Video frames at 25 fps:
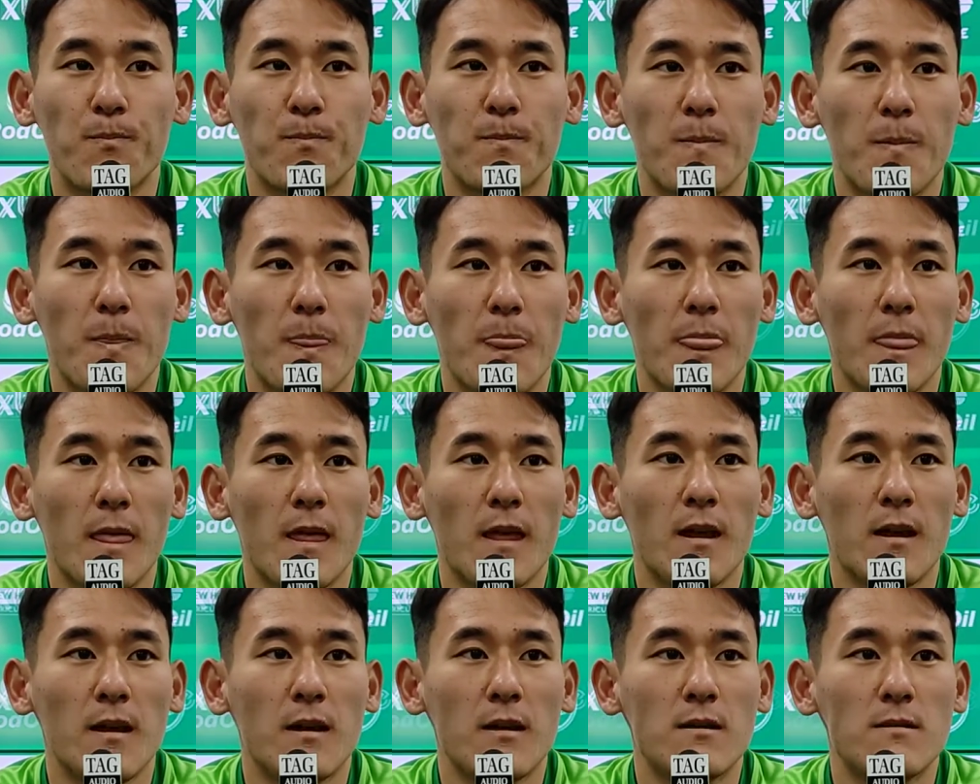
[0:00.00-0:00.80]
Chico,
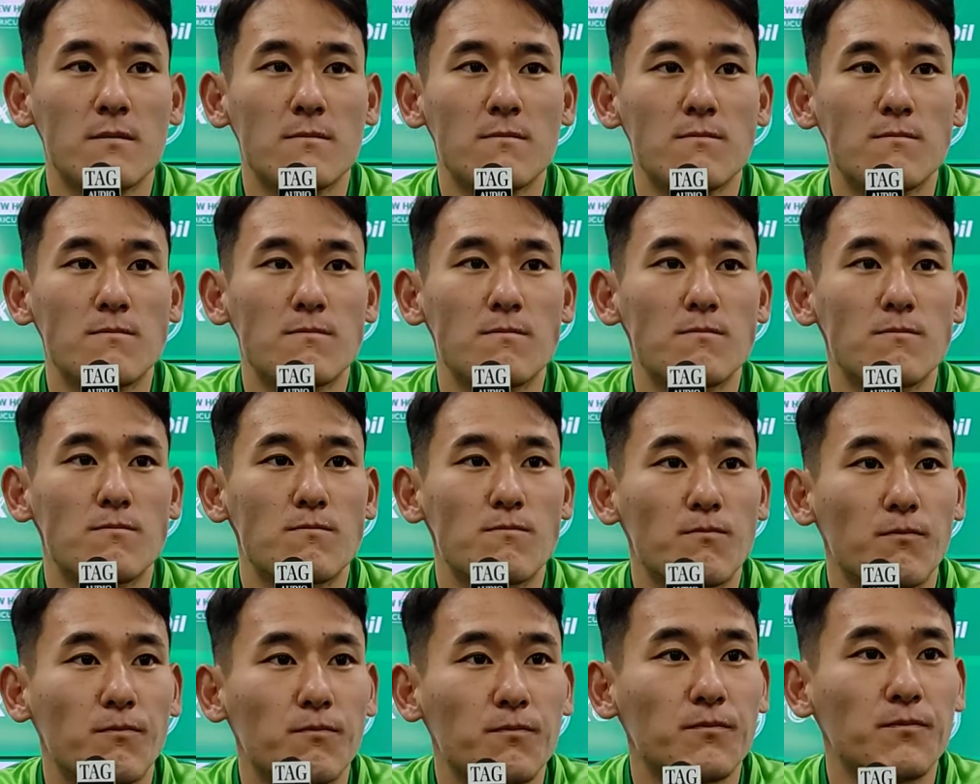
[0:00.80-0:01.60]
e o que, que dá para
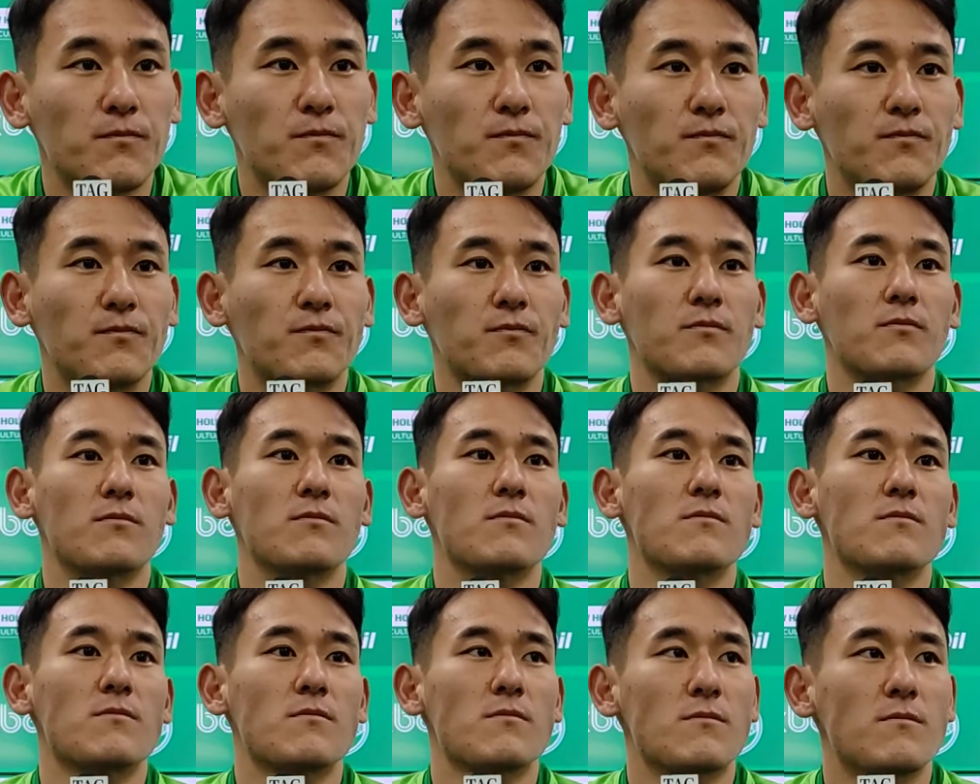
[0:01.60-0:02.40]
esperar desse
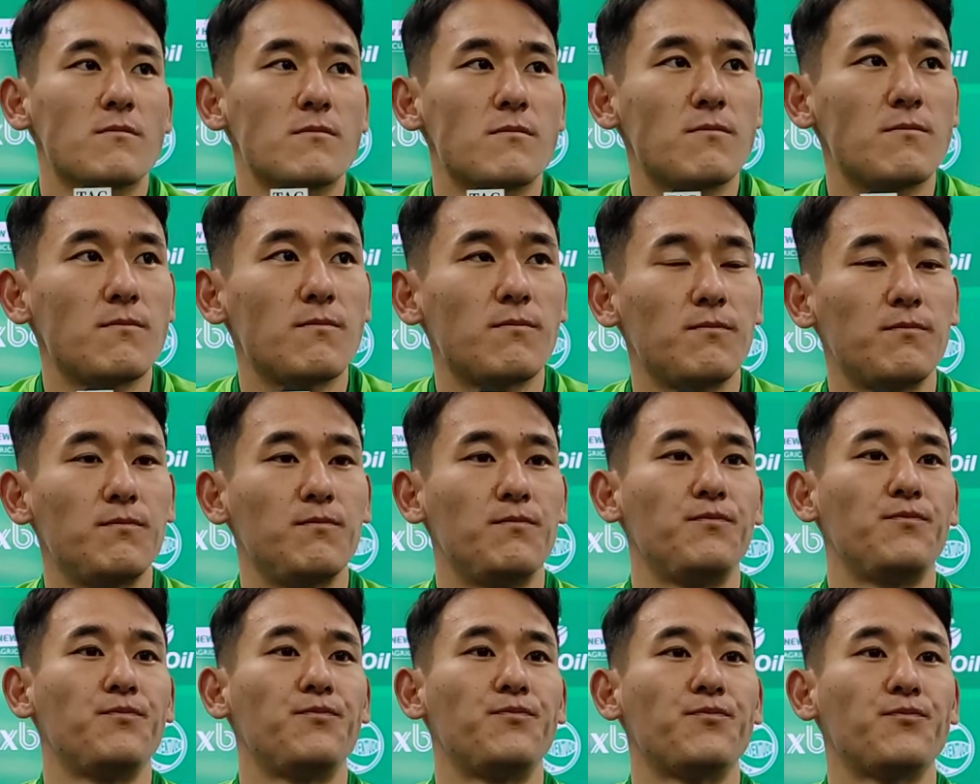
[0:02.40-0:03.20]
Atlético Mineiro
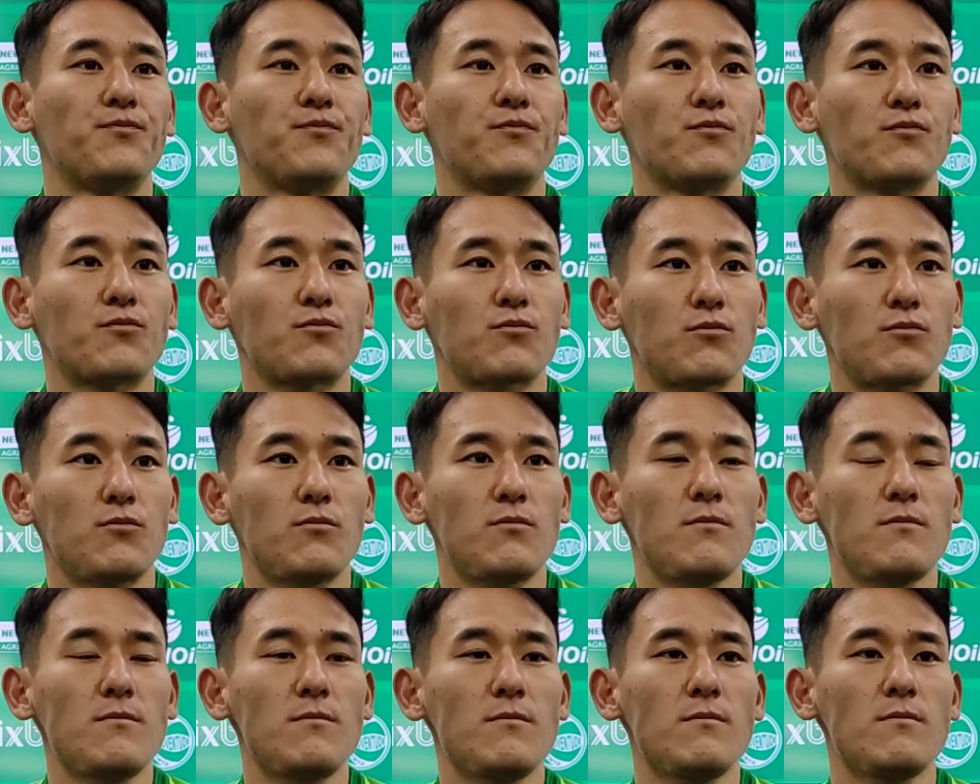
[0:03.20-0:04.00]
que pode
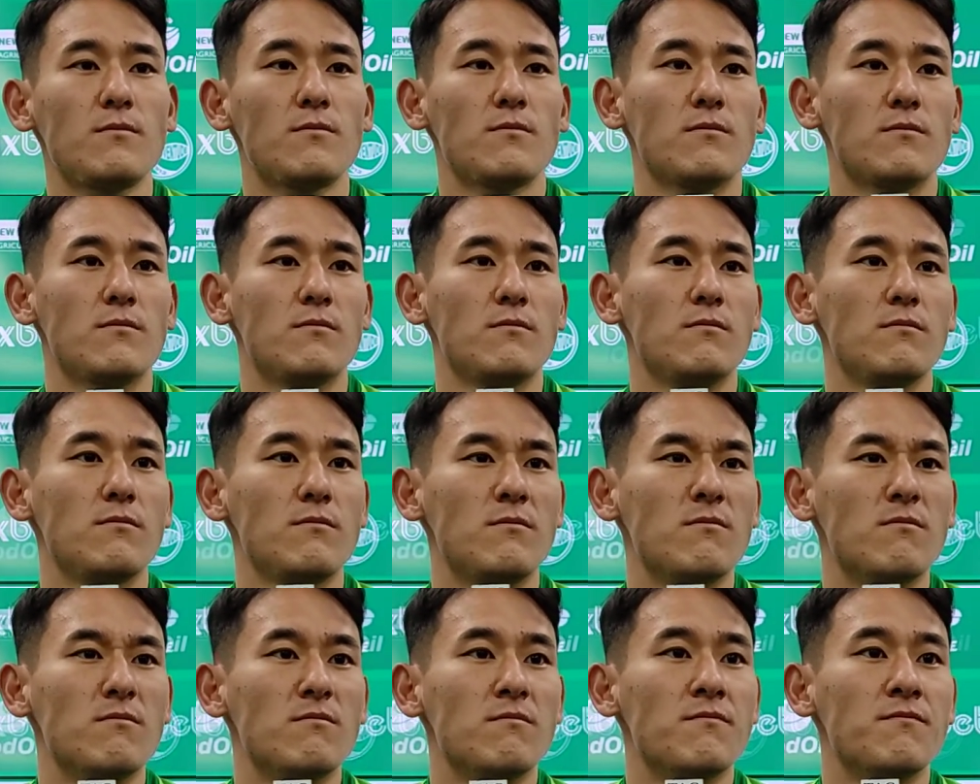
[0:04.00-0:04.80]

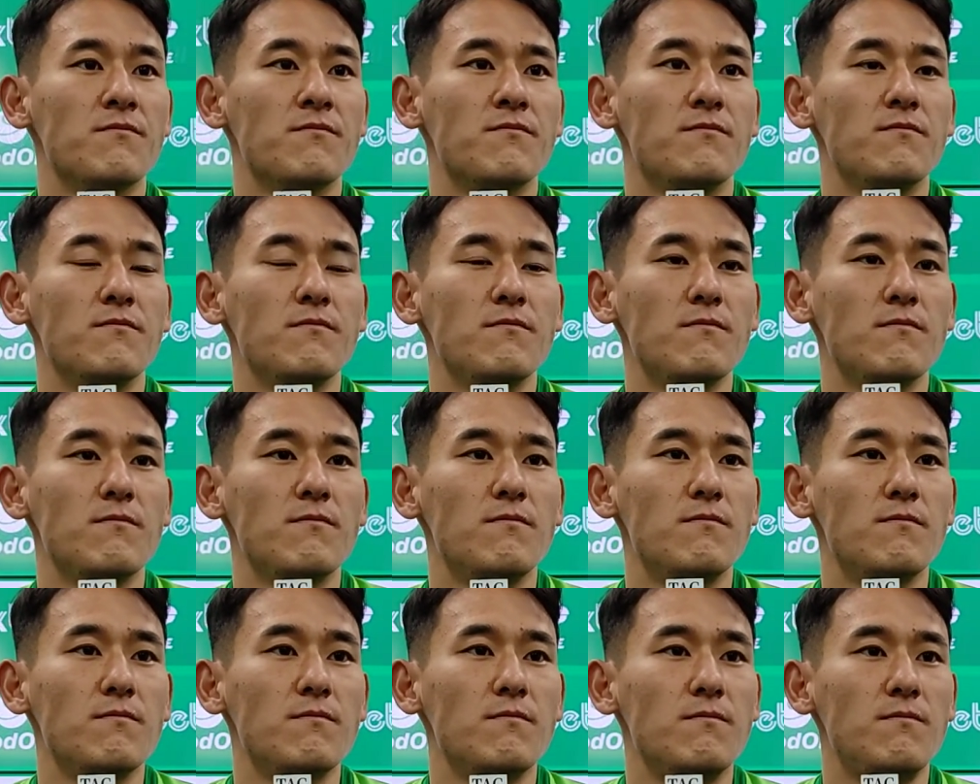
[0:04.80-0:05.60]
poupar
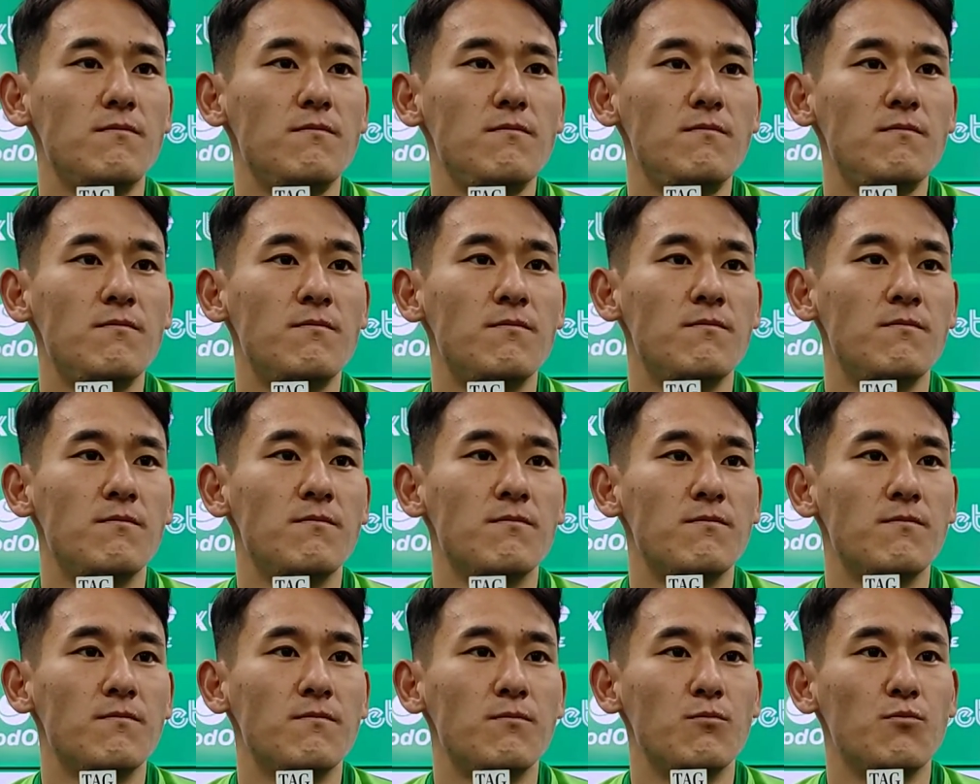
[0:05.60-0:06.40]
jogadores para
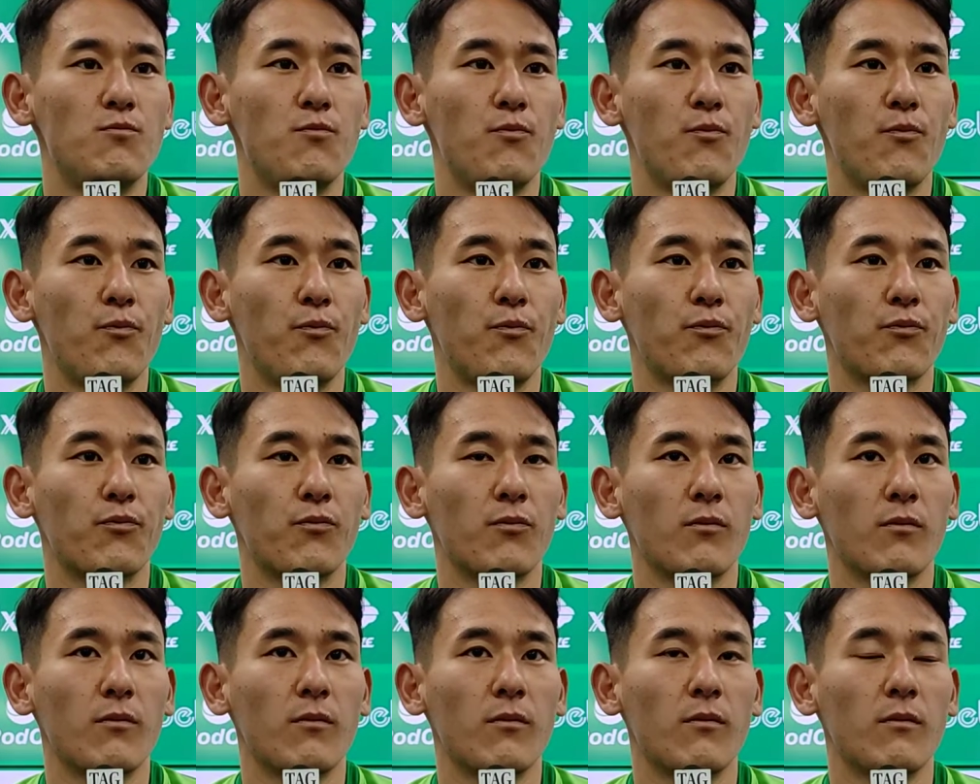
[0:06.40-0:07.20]
esse jogo de
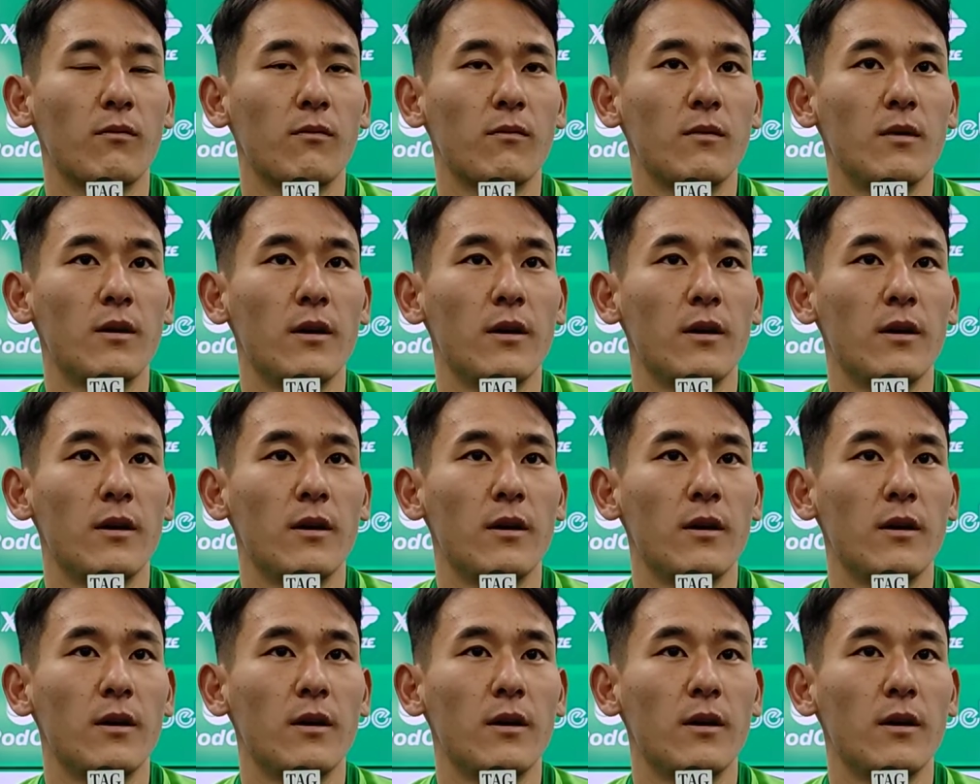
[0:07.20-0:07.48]
sábado?